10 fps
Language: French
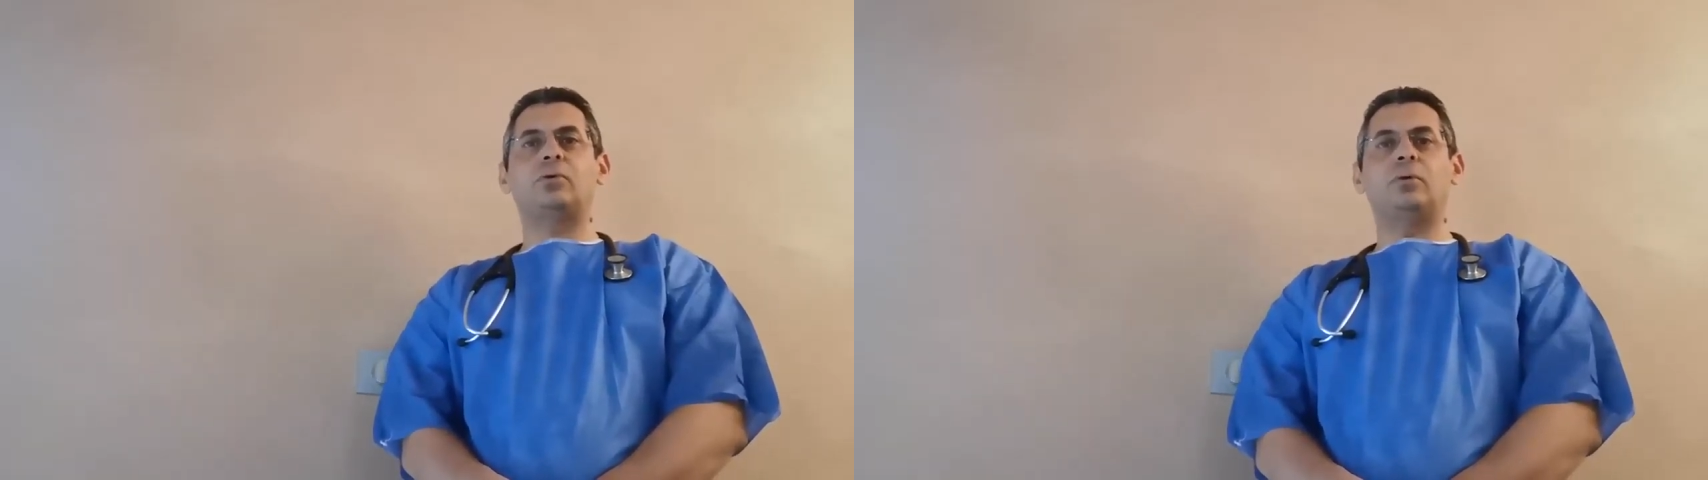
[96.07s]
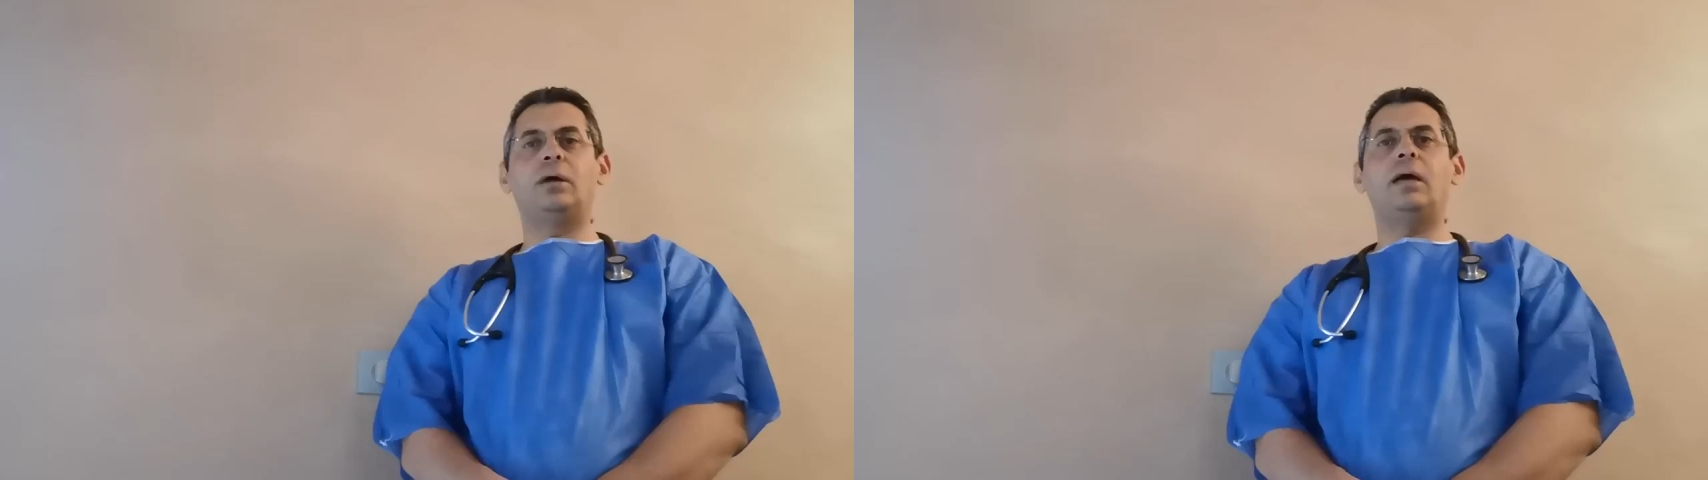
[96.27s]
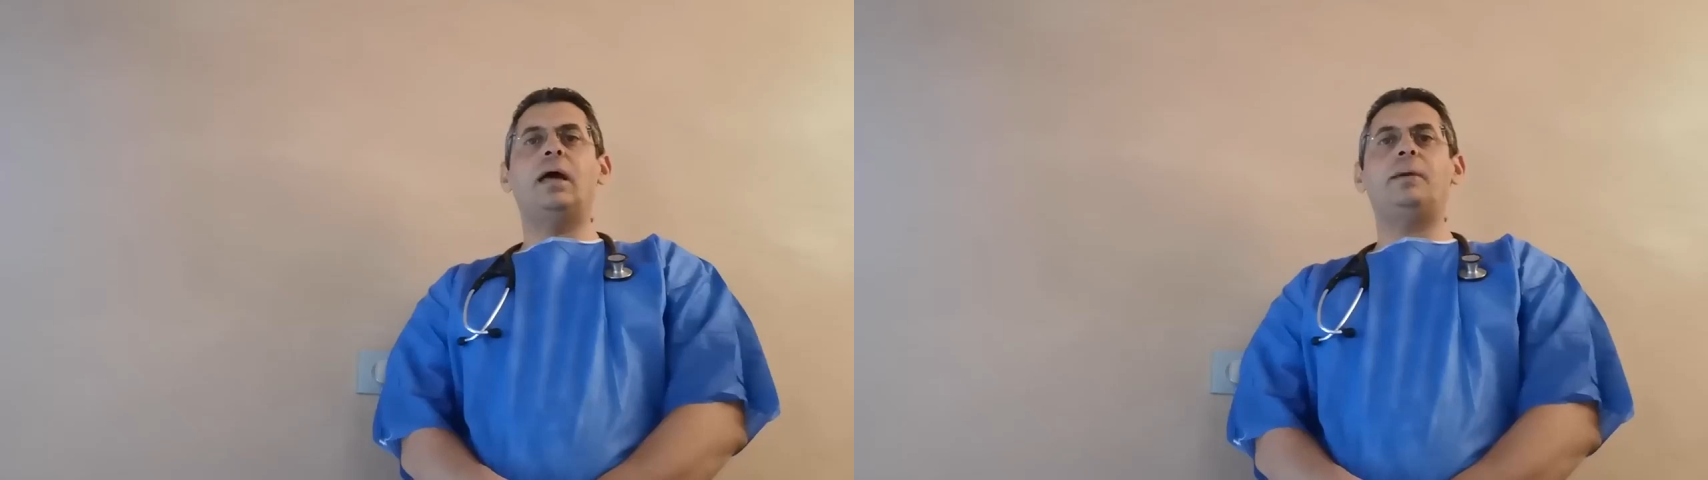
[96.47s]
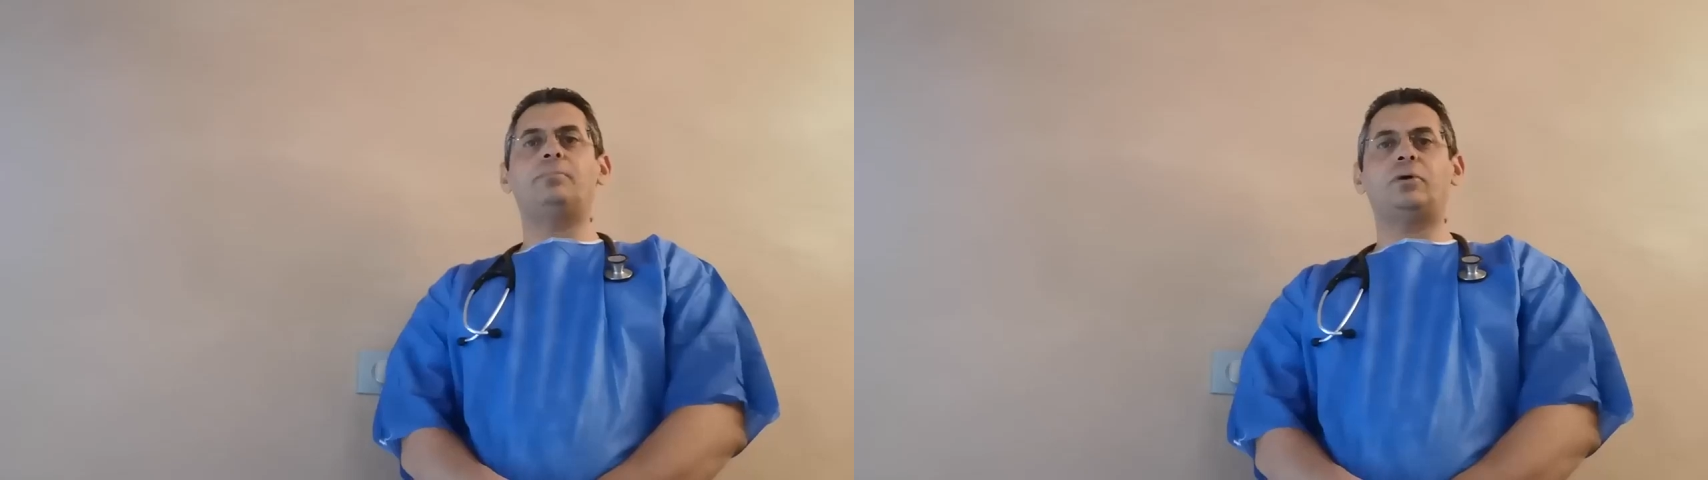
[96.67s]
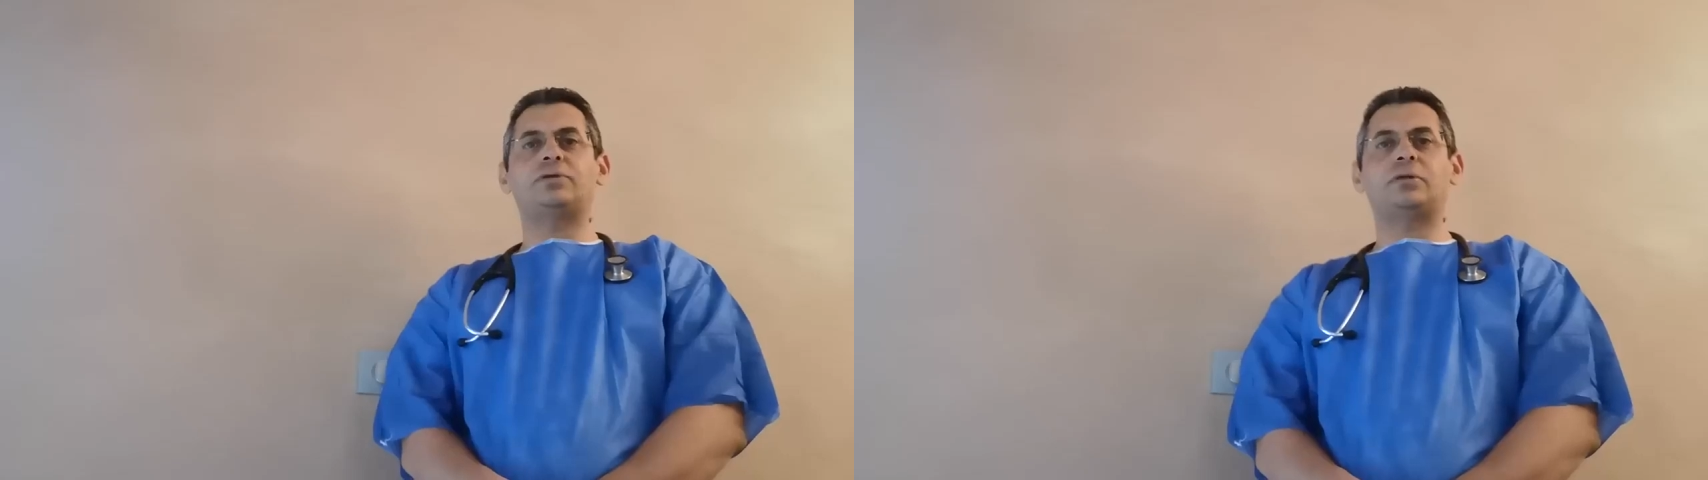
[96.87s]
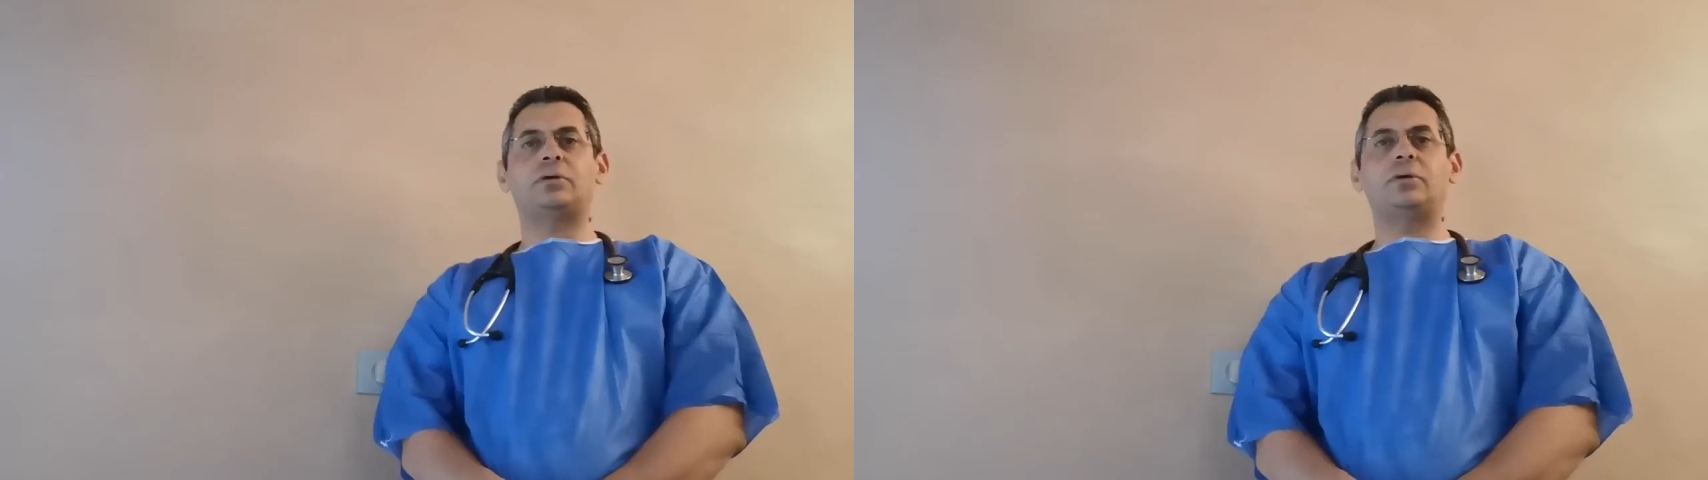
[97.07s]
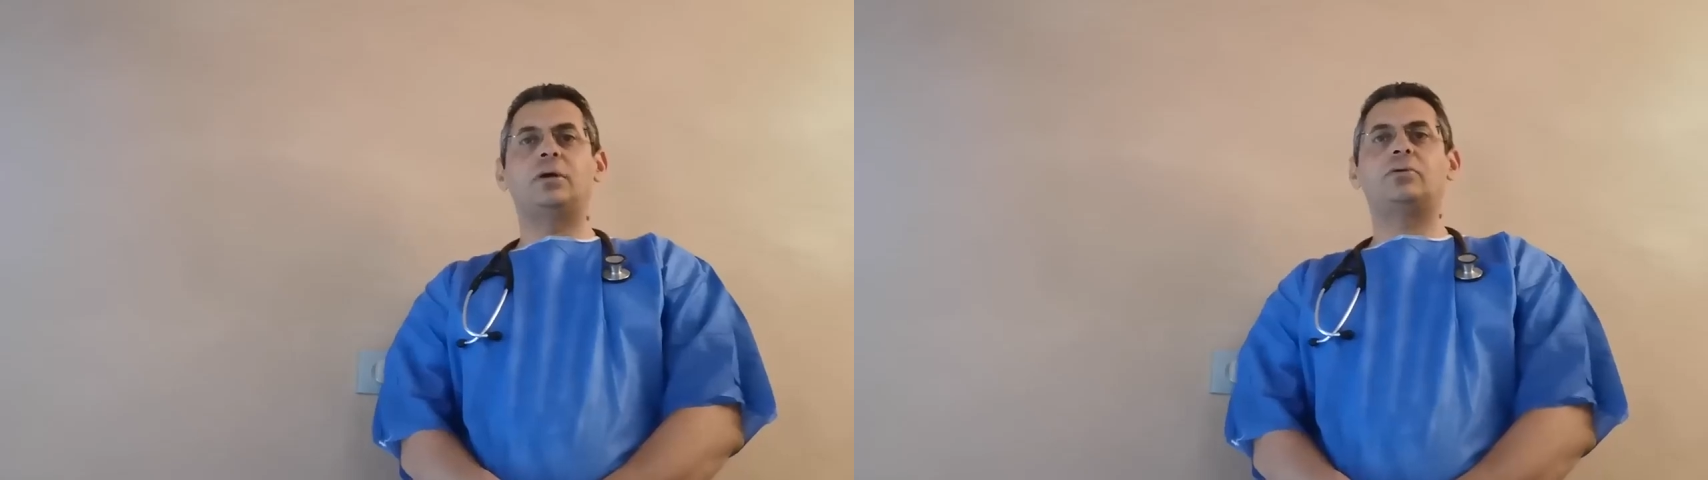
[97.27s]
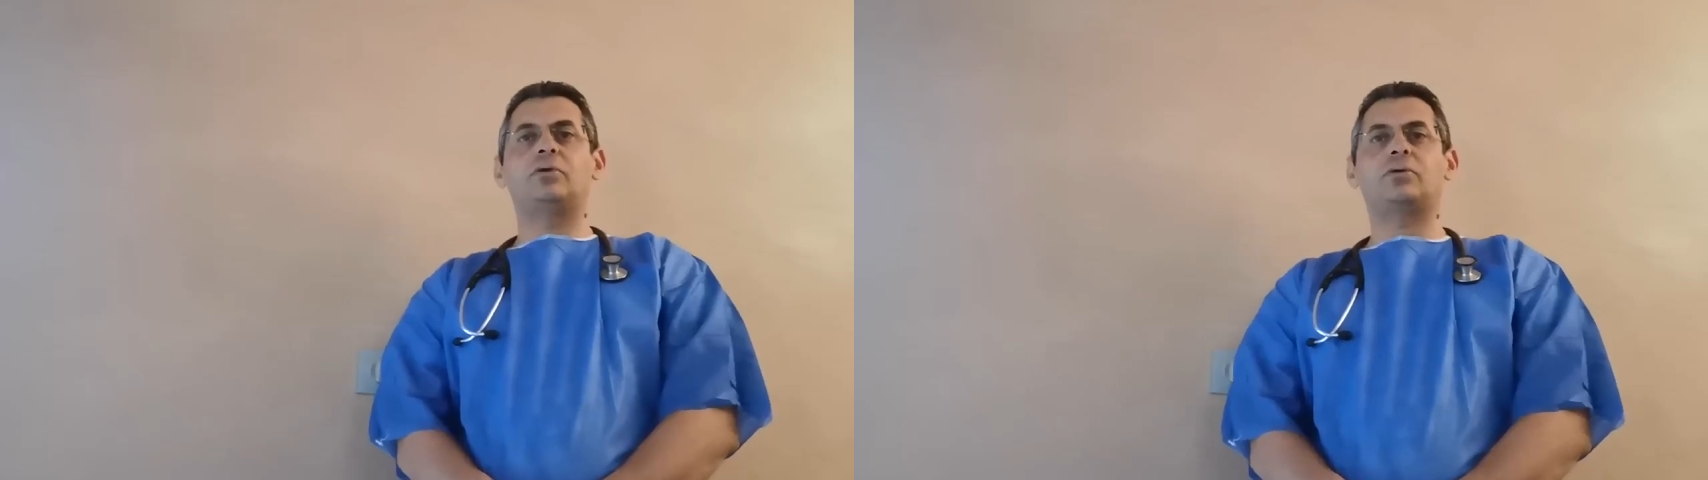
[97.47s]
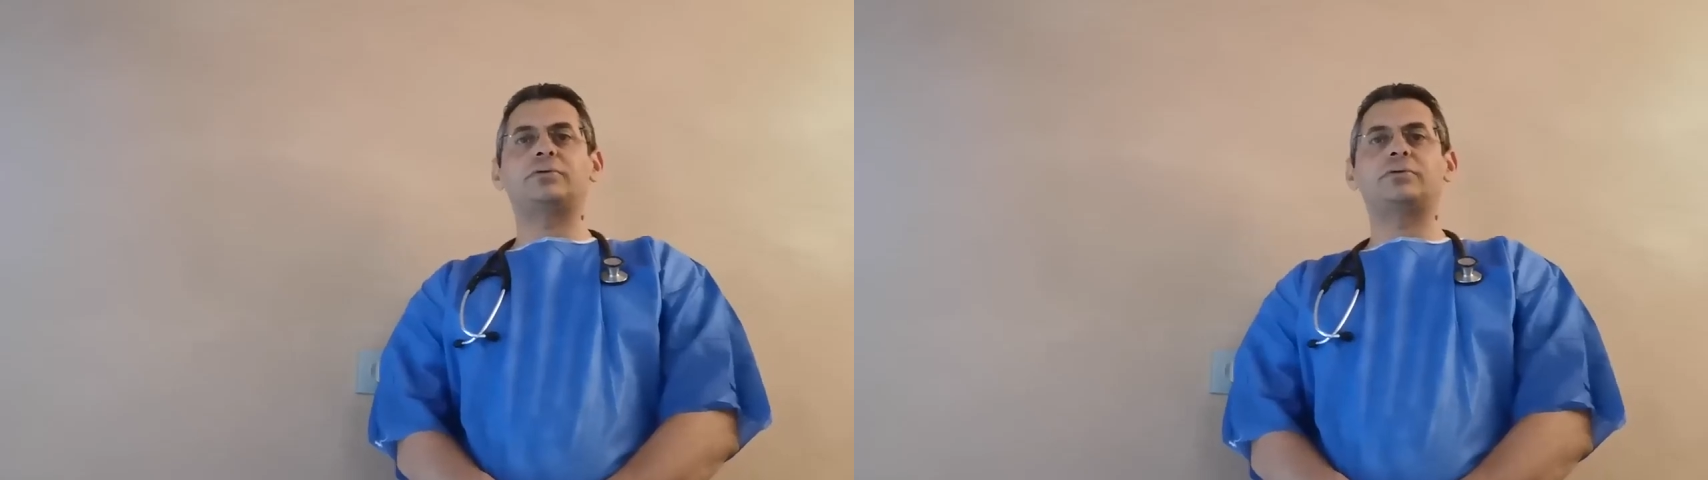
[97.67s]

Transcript: trop important,